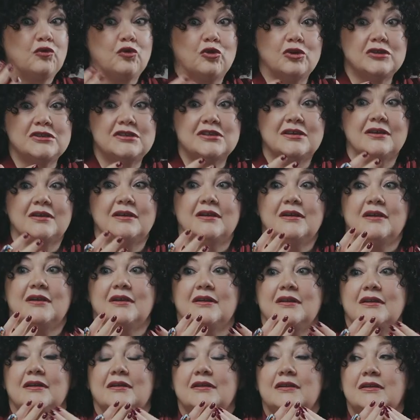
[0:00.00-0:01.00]
вроде
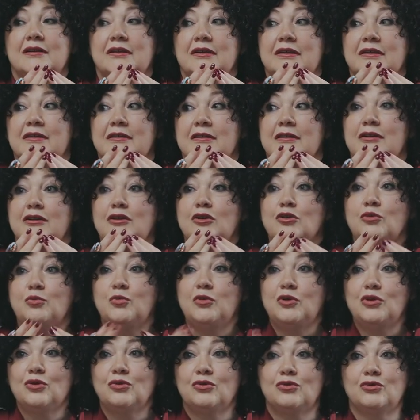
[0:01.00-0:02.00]

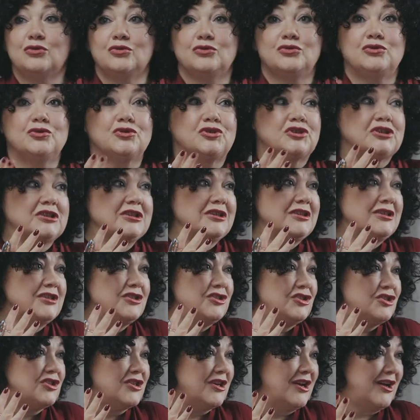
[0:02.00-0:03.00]
люблю, душе
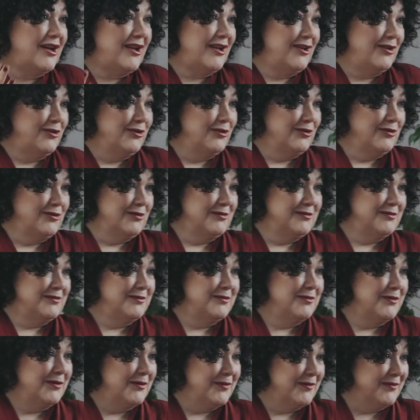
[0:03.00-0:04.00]
не чаю.
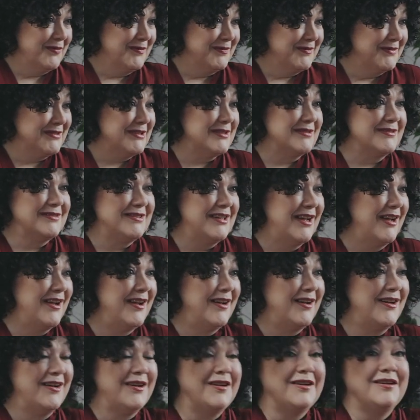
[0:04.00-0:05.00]

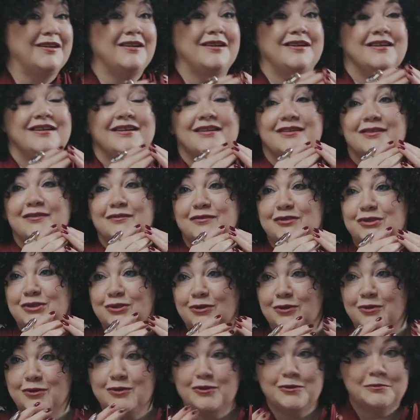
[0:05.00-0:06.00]
Да,
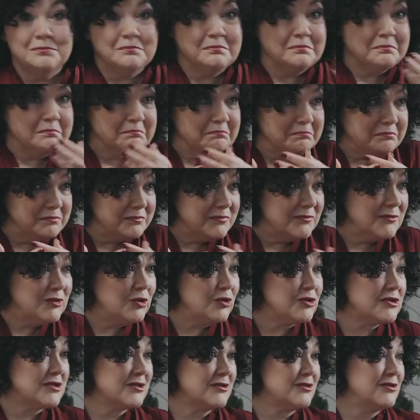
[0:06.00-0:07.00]
все.
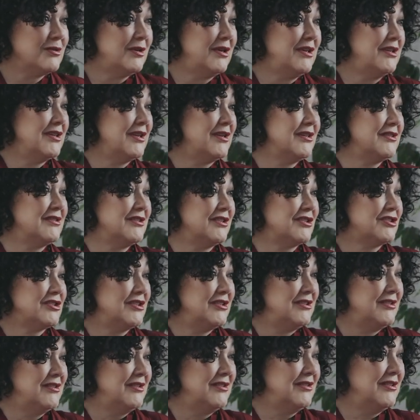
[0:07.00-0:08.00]
Но сексуальных
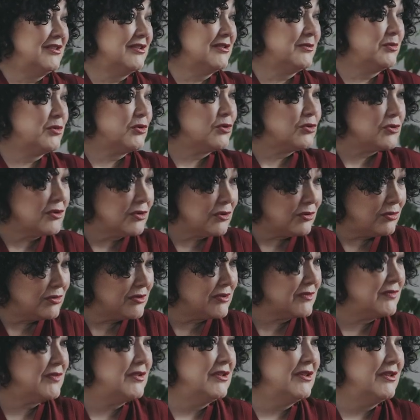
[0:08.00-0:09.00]
отношений нет, потому что
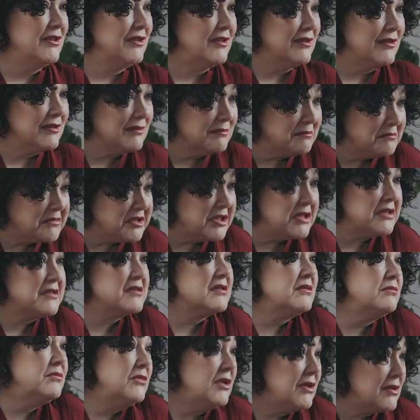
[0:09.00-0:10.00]
родственники
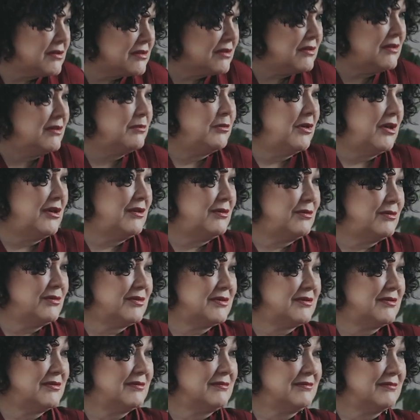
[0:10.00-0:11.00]
это не
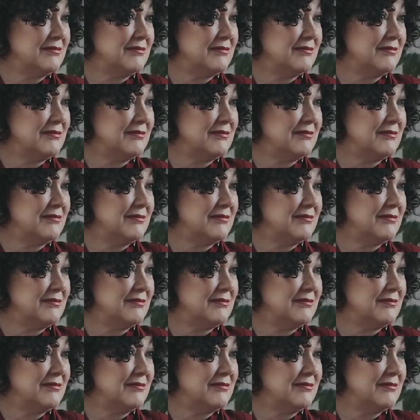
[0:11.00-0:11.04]
занимаются.